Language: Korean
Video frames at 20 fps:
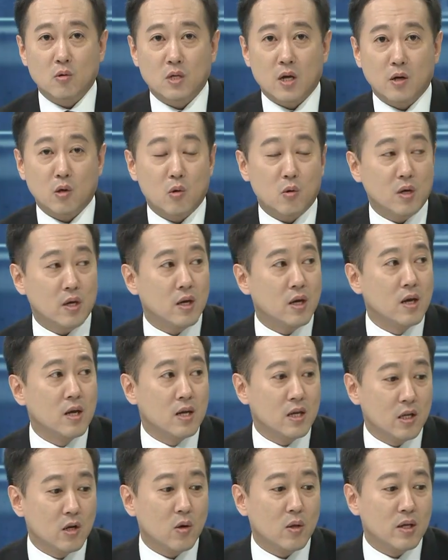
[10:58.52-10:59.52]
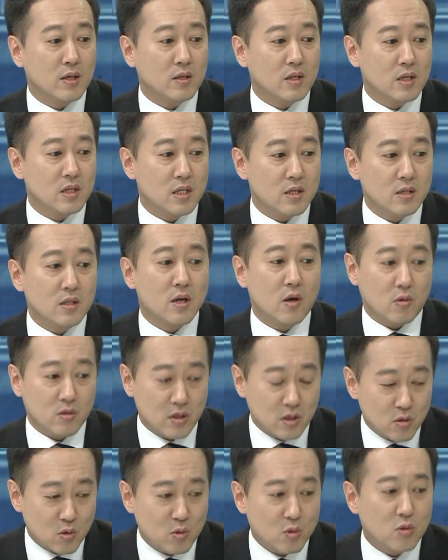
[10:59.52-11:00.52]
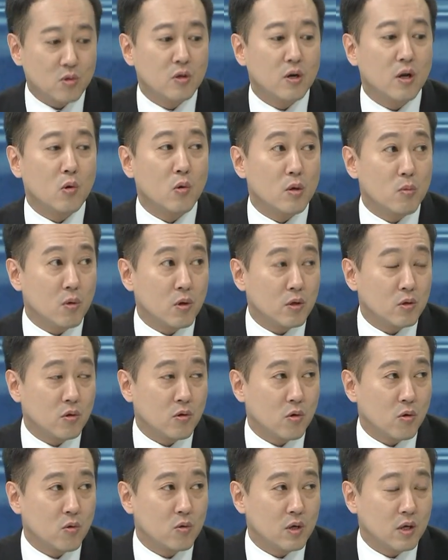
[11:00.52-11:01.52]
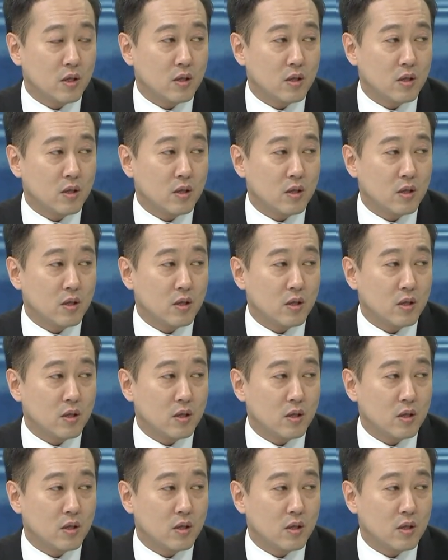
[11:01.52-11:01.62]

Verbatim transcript: 작용이 일어나는 게 실제 역사적으로도 그랬고 이번에도 그렇고 있기